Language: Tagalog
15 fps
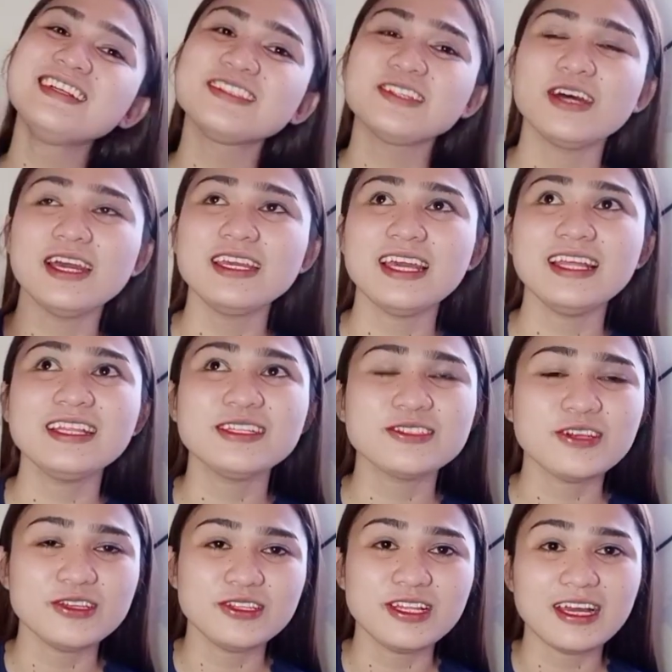So, ayan.
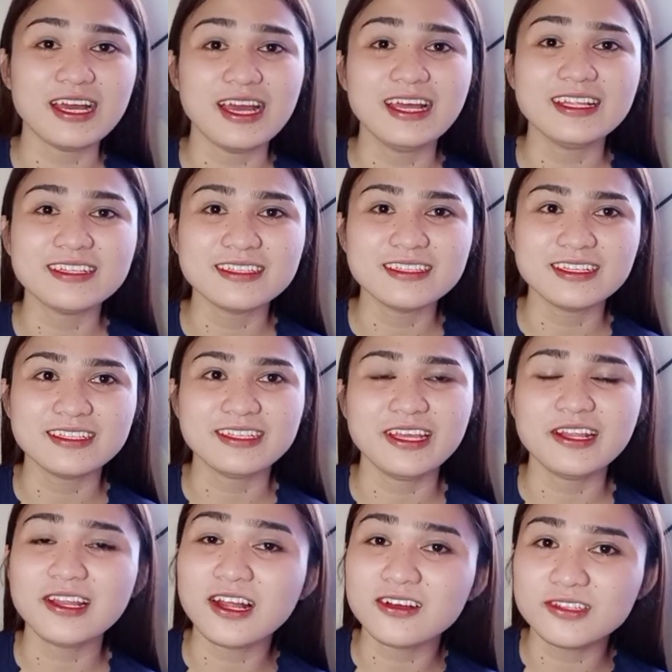So, yun na nga.
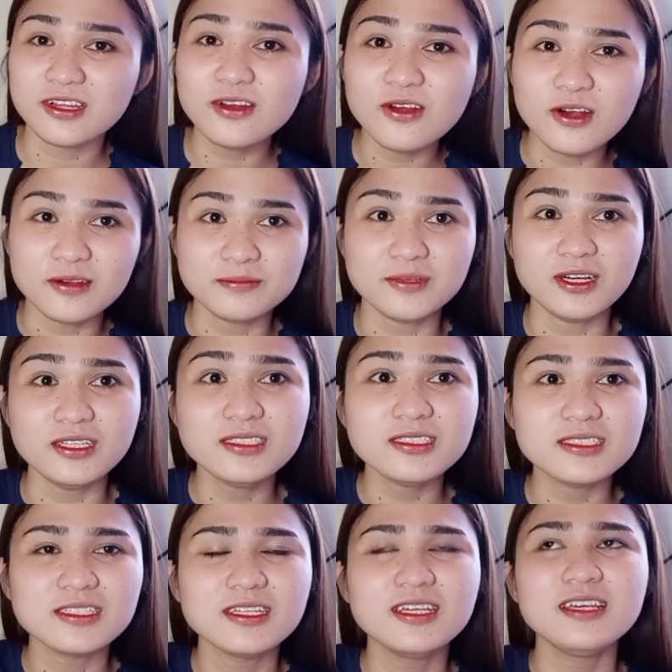Nag-take na ako ng
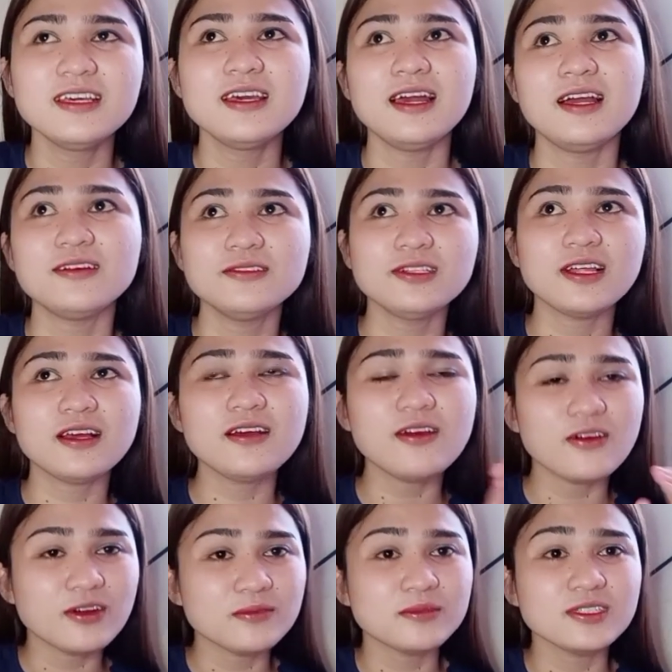hormones. Ang unang
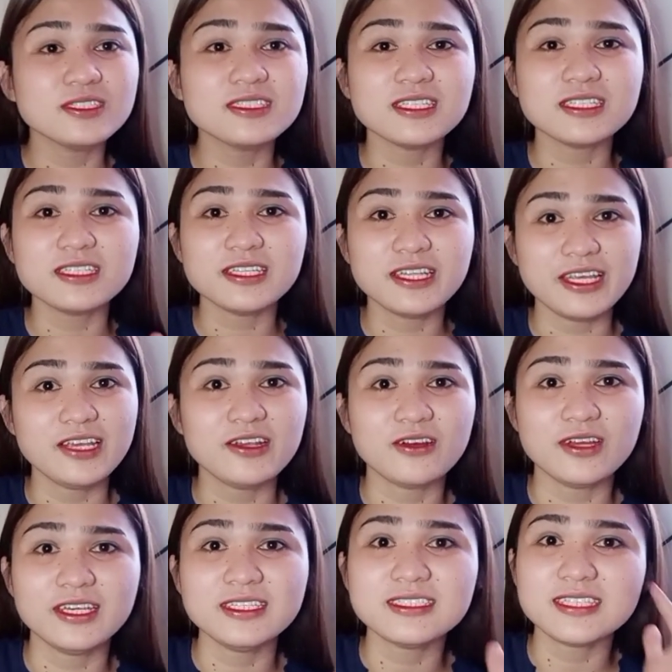hormones na tinake ko
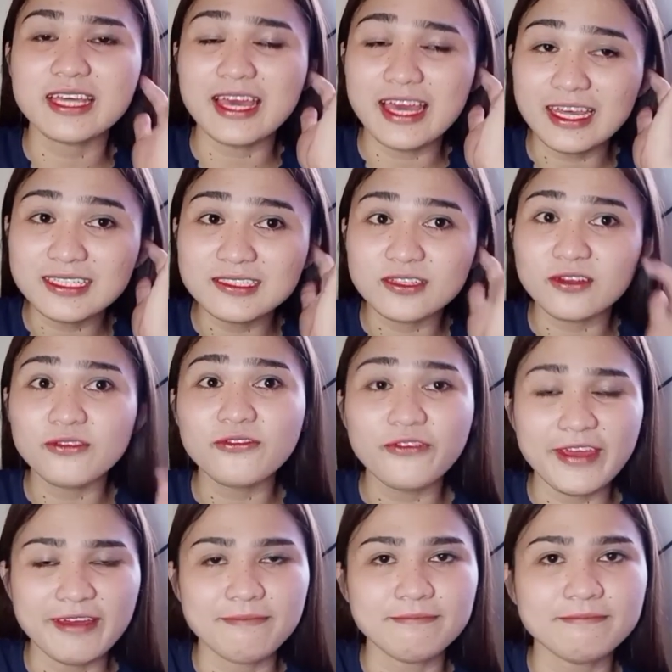is
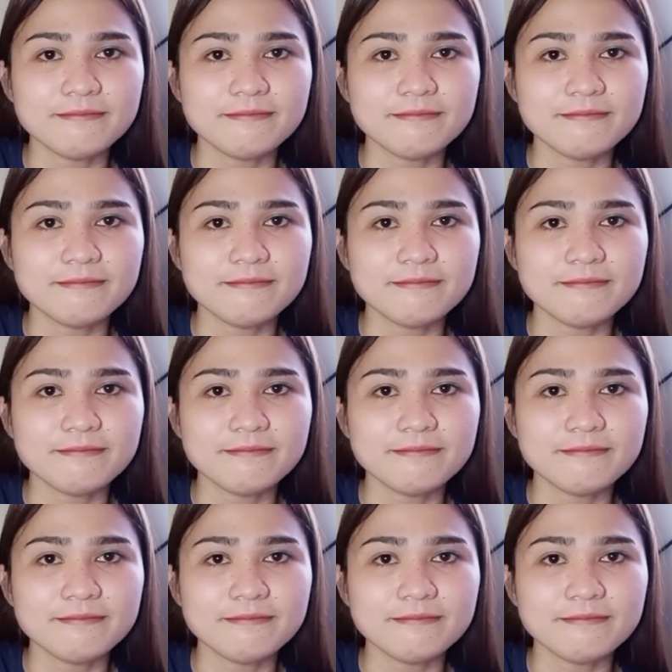estrofem.